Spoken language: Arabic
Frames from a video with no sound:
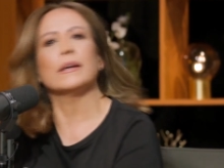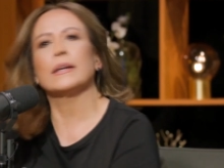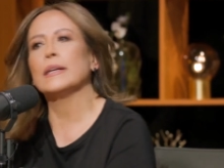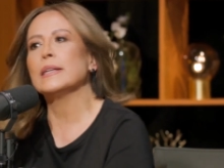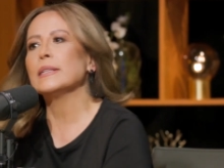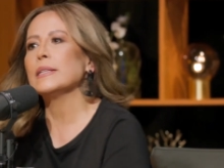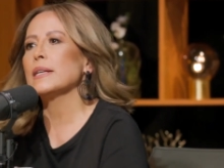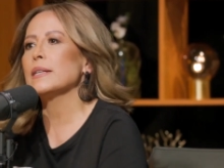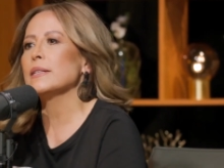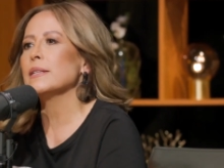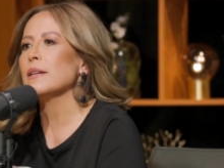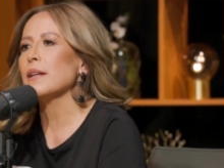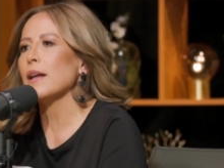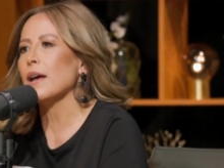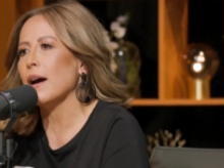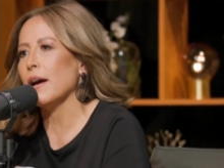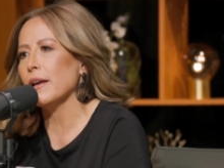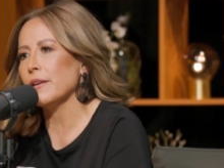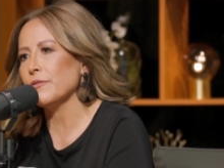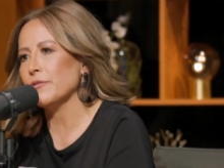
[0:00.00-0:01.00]
كنت كتير
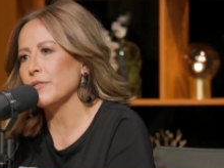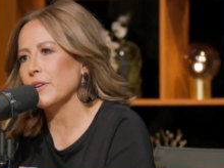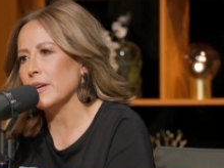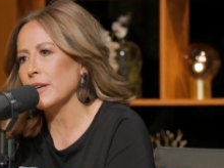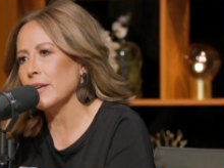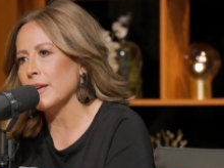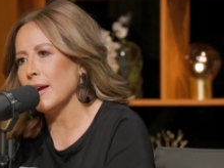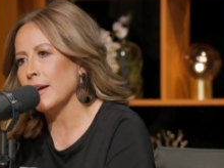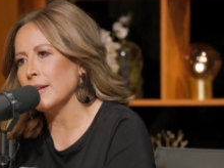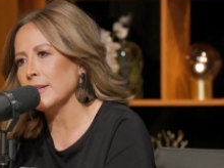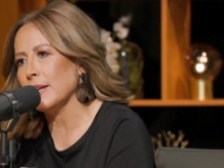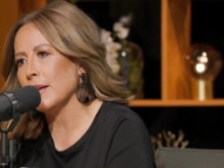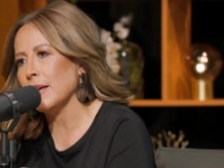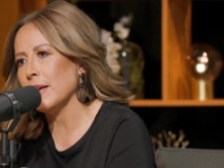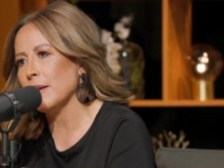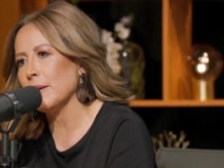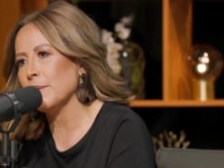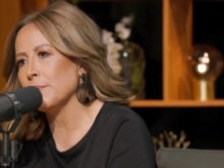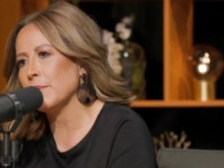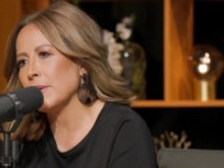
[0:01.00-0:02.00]
خايفه
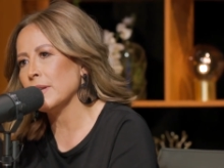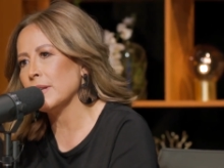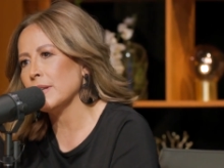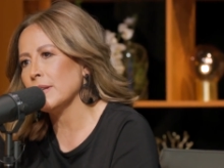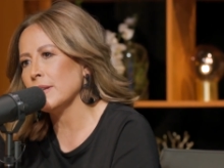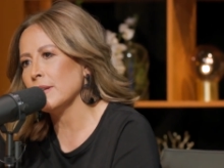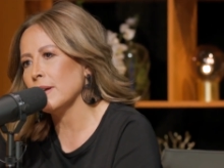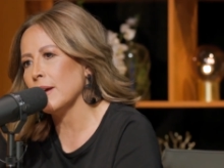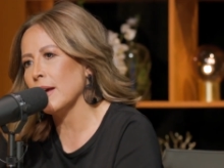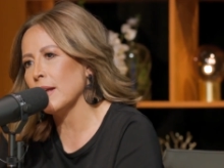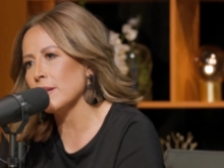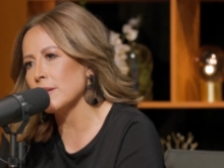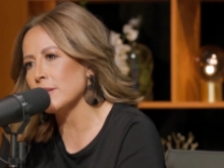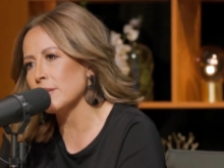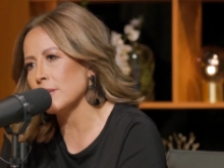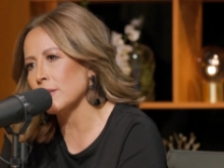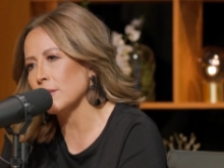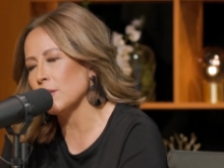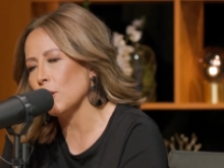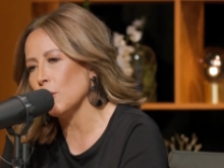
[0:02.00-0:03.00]
يعني من
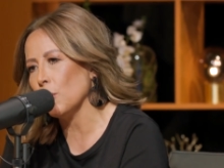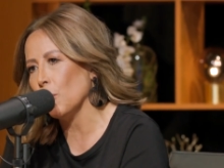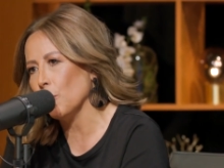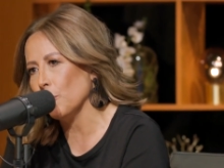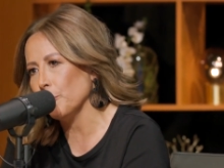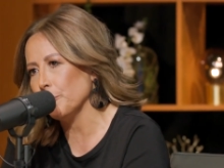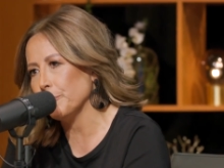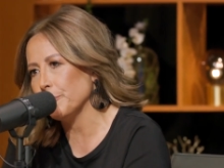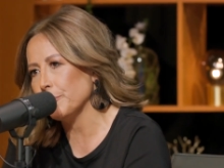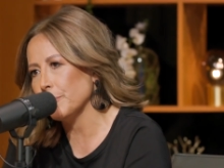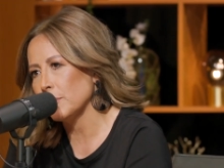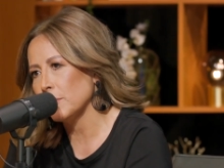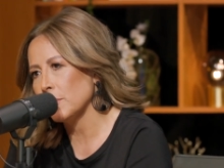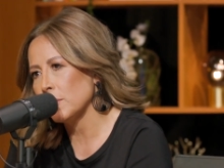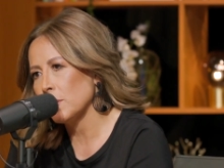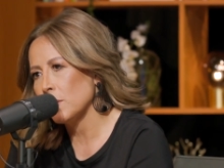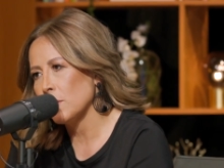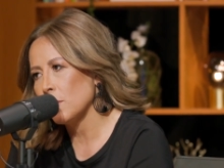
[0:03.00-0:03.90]
هالقصه الحب م.